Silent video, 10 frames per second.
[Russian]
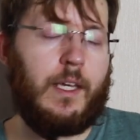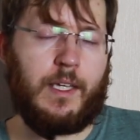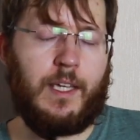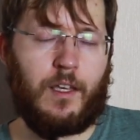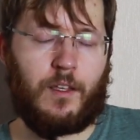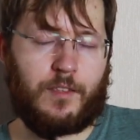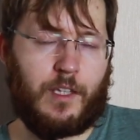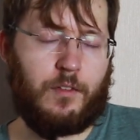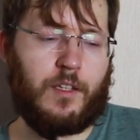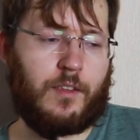И,
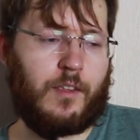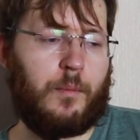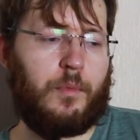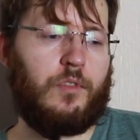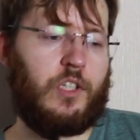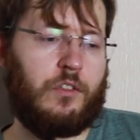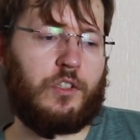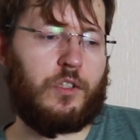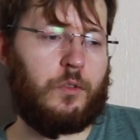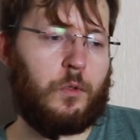соответственно,
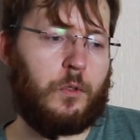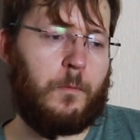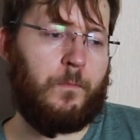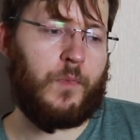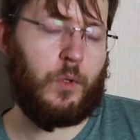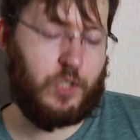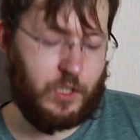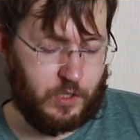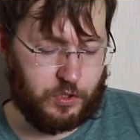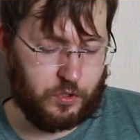получилось, что очень
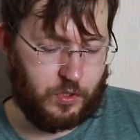хорошо,